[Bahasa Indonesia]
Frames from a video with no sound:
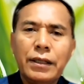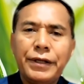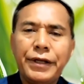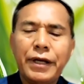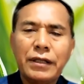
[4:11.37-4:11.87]

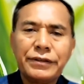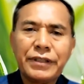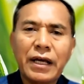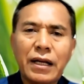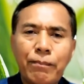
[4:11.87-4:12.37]
dengan
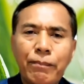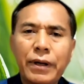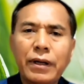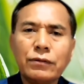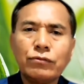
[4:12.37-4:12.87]
cara
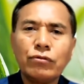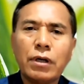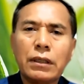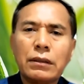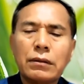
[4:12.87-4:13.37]
pandang
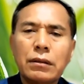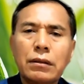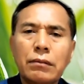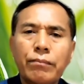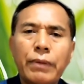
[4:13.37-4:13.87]
Tuhan
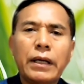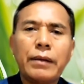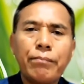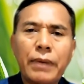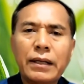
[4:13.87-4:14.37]

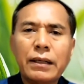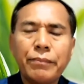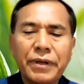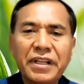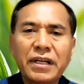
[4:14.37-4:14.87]
bagaimana
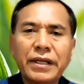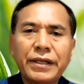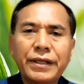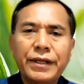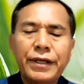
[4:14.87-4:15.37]

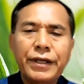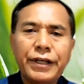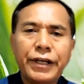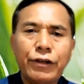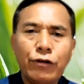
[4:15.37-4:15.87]
menilai
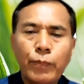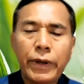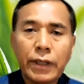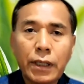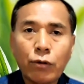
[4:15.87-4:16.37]

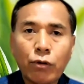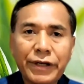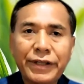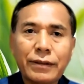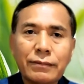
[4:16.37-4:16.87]
kehidupan
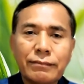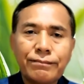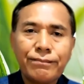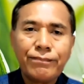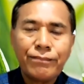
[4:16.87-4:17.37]
kerohanian
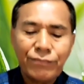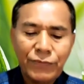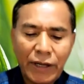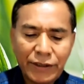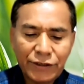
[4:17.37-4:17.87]

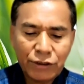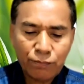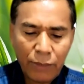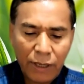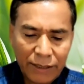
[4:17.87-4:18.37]
dari
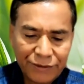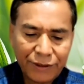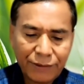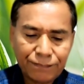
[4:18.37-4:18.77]
jemaatnya.